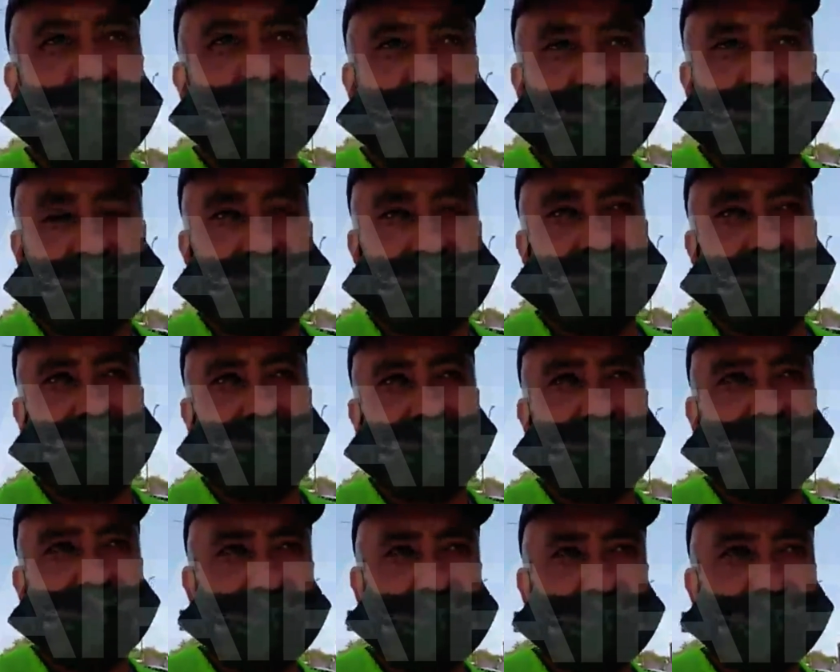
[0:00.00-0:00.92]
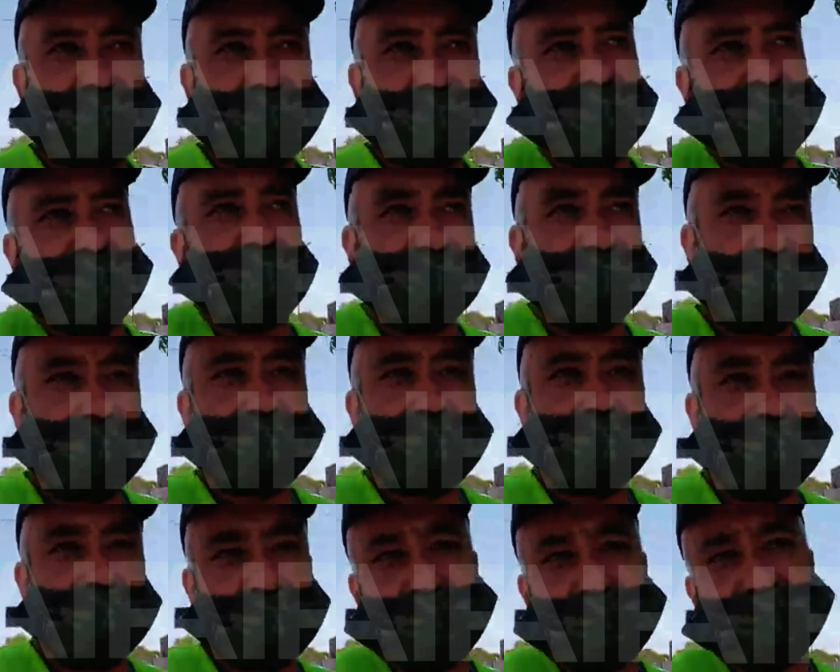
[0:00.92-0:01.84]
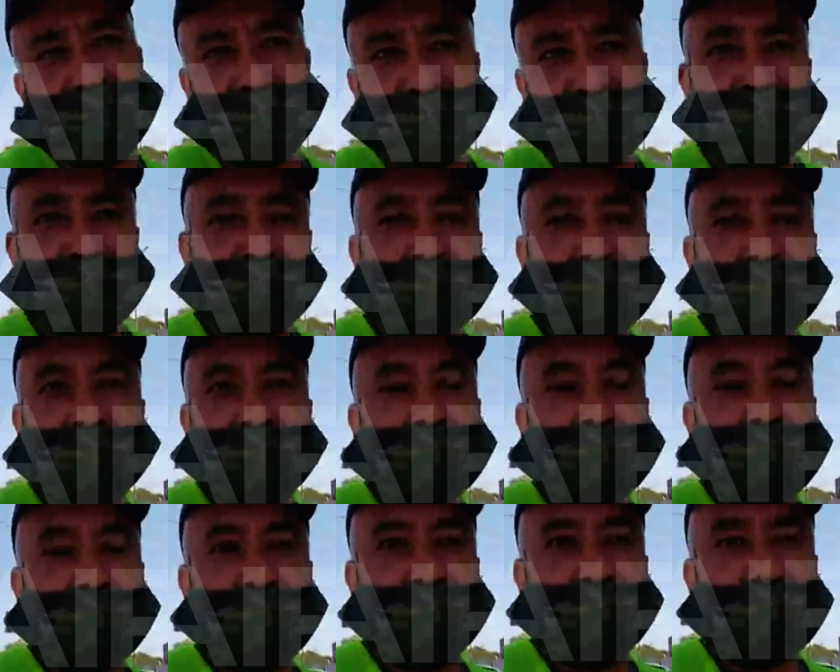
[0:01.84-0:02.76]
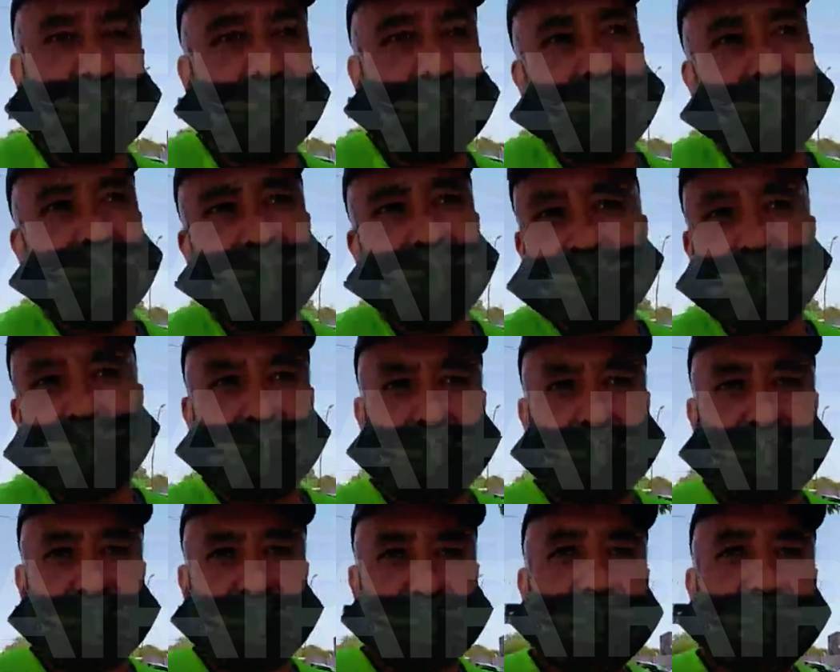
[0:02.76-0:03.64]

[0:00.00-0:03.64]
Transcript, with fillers: para que la gente se descongestione y no se congestione